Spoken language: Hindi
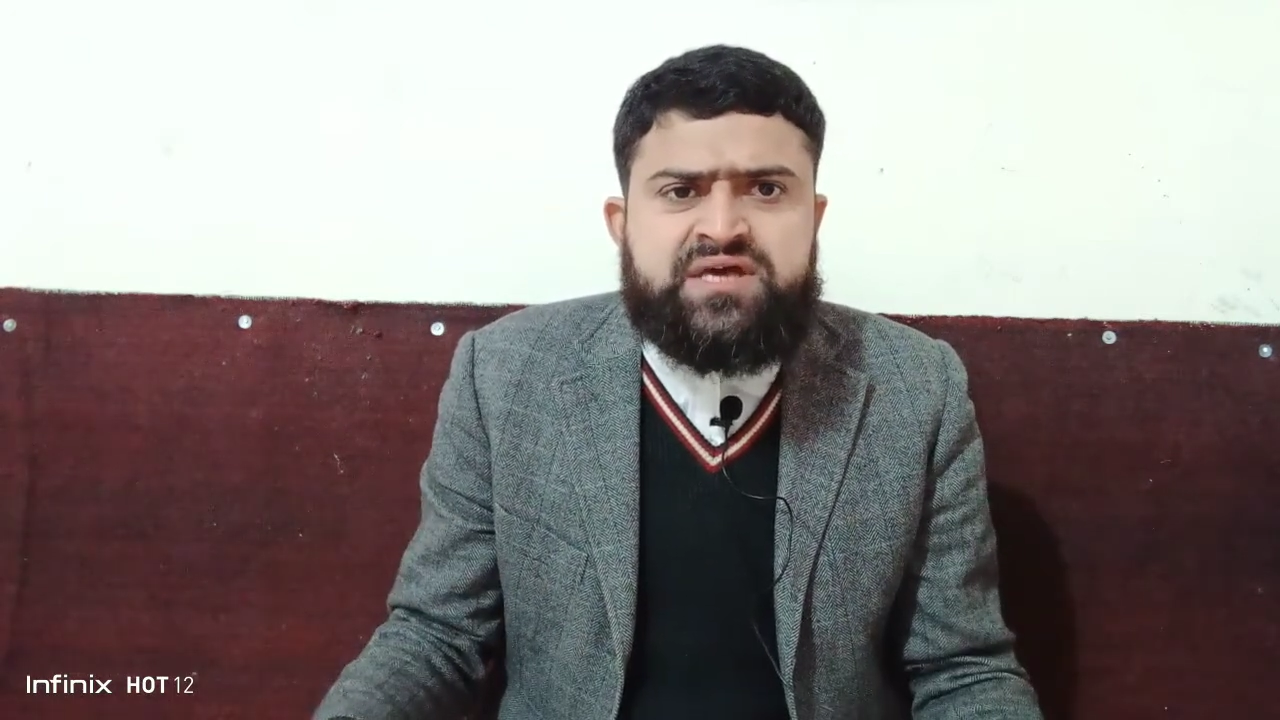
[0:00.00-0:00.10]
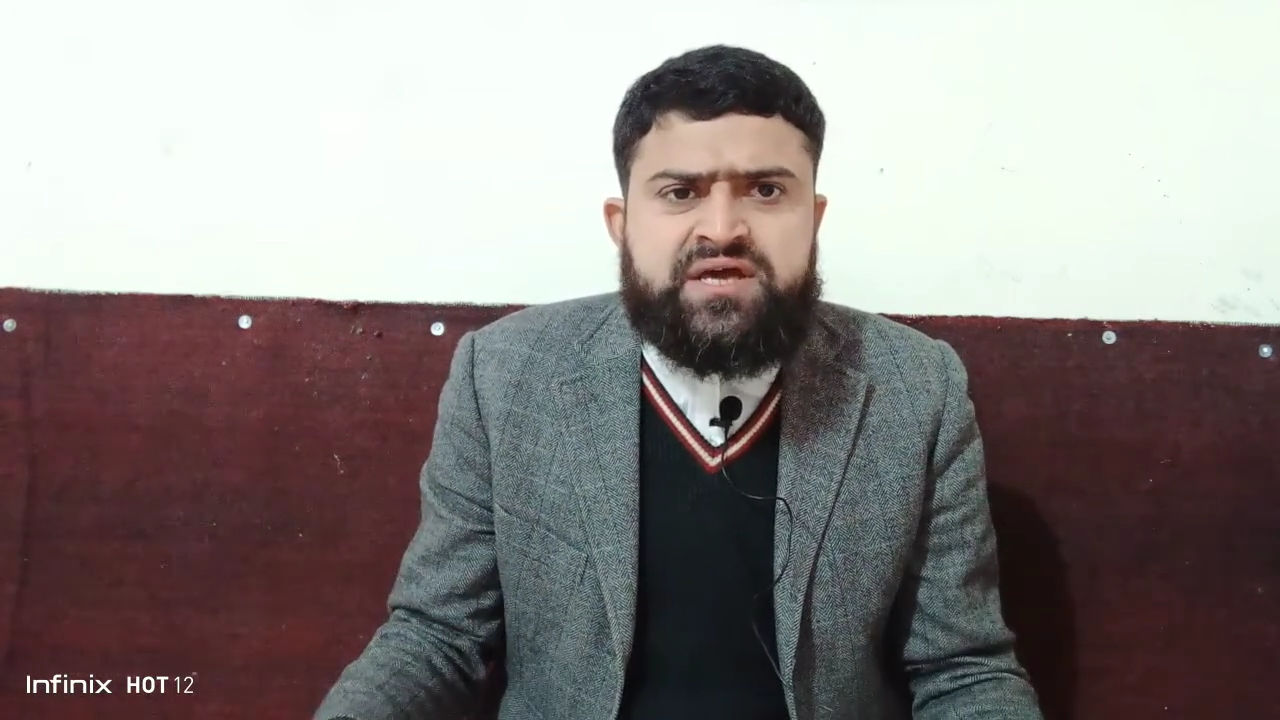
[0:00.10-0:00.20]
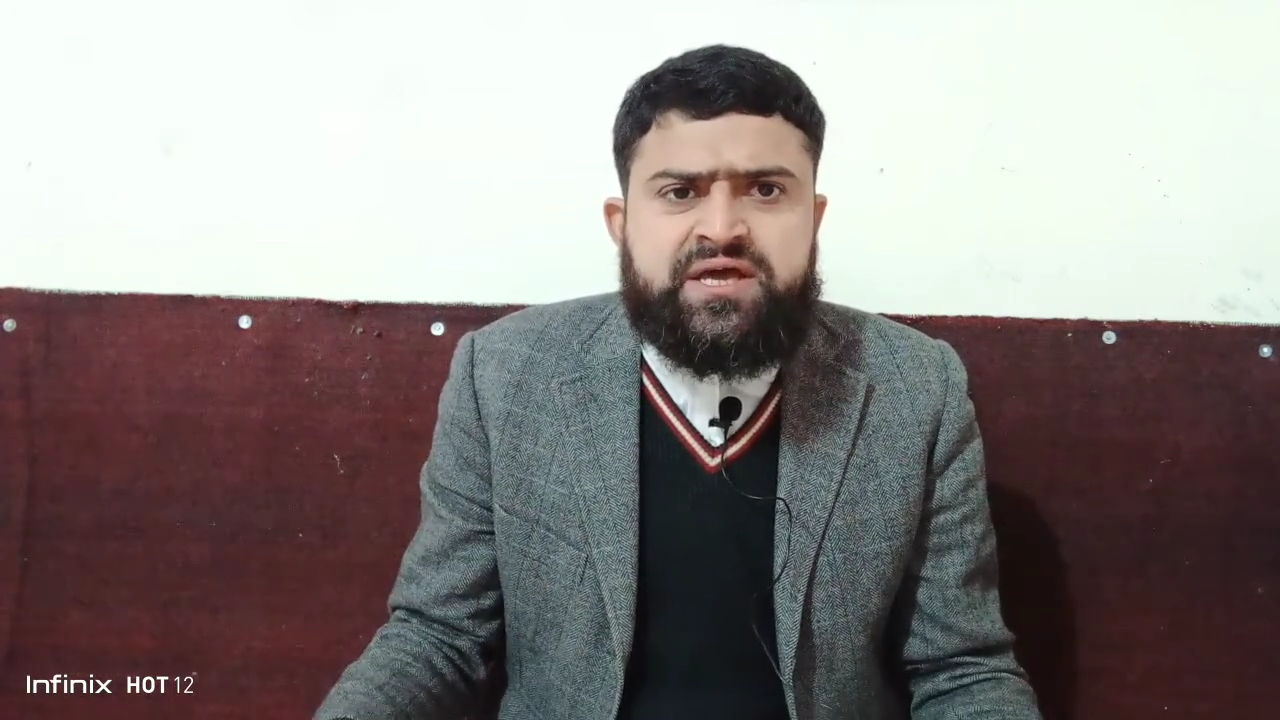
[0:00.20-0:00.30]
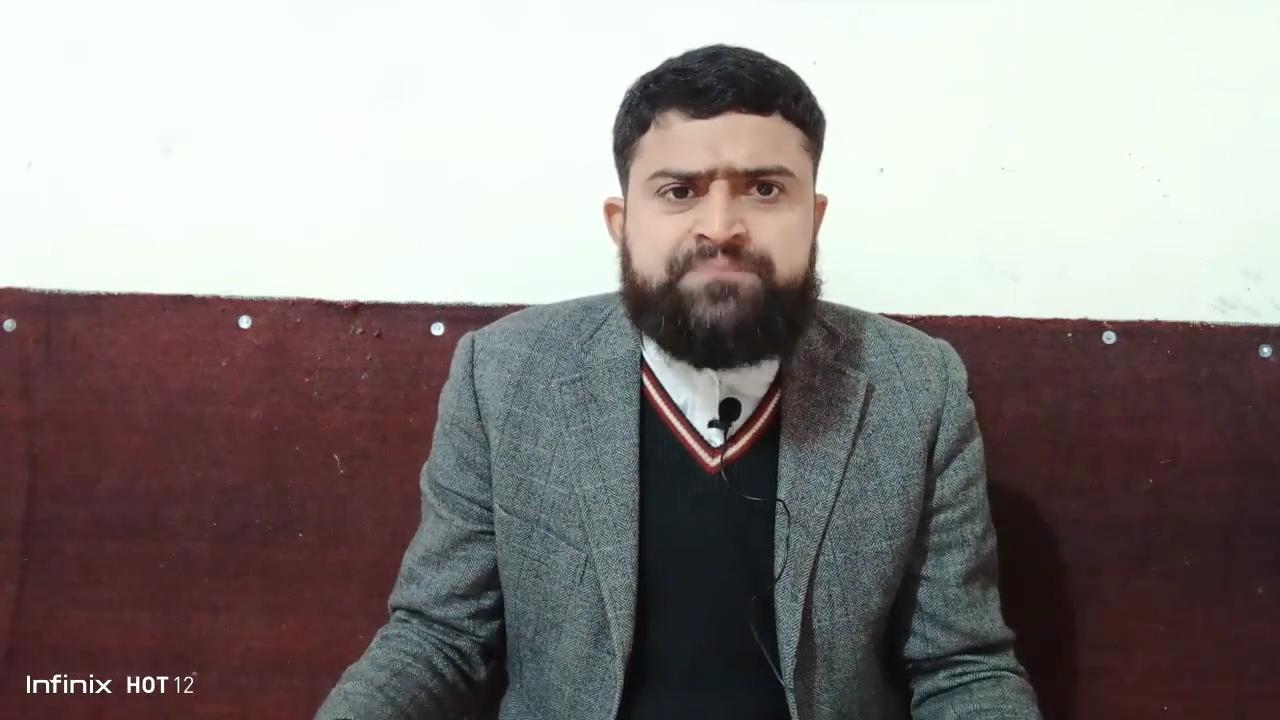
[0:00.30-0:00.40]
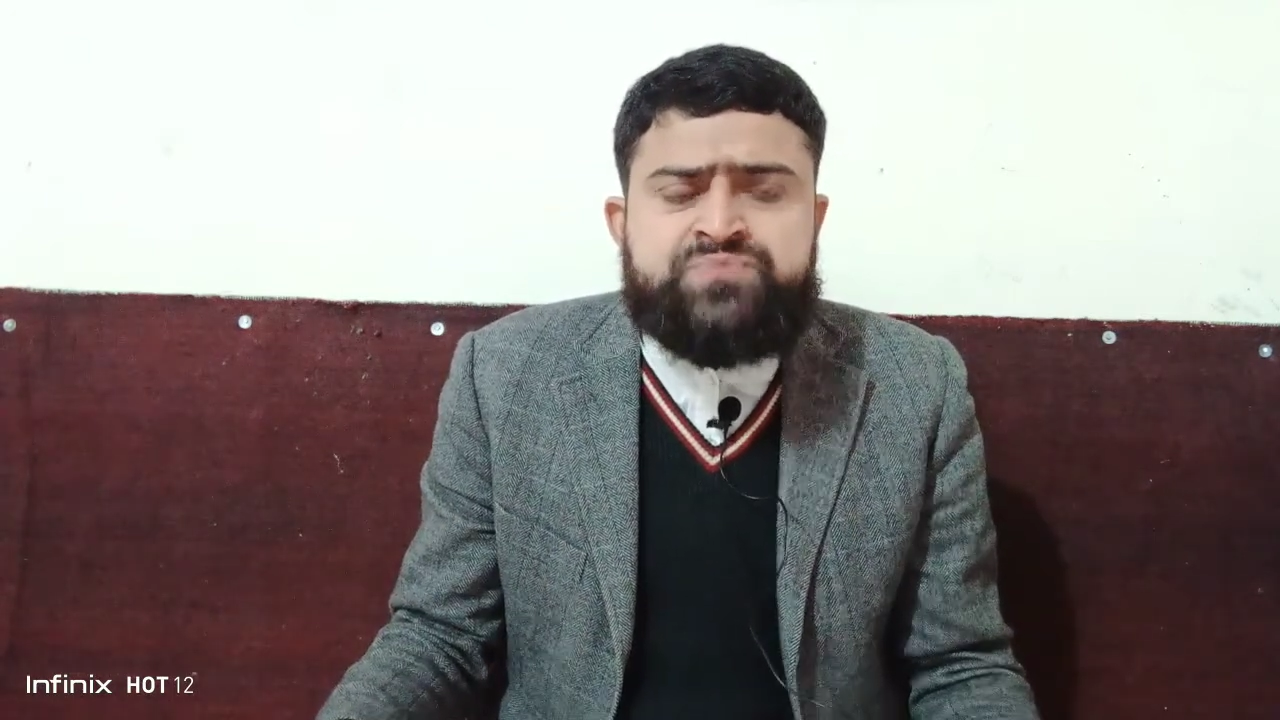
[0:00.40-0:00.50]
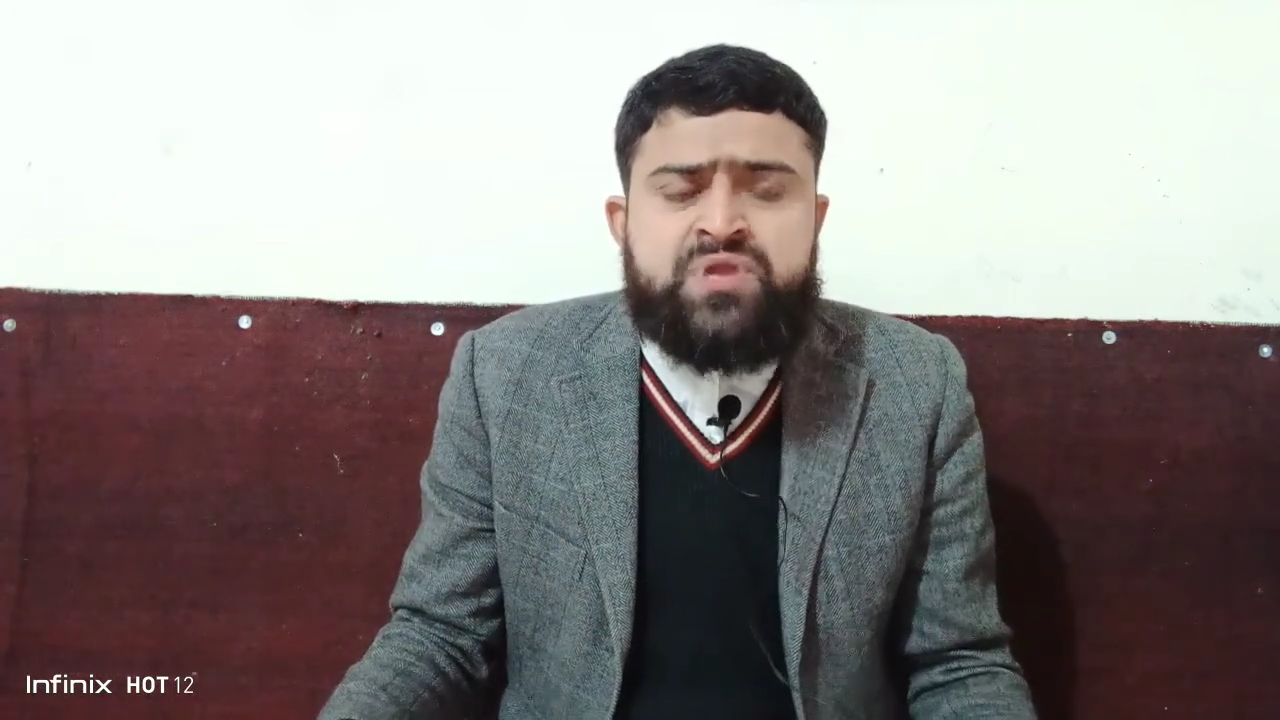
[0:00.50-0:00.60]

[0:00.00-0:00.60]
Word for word: किया गया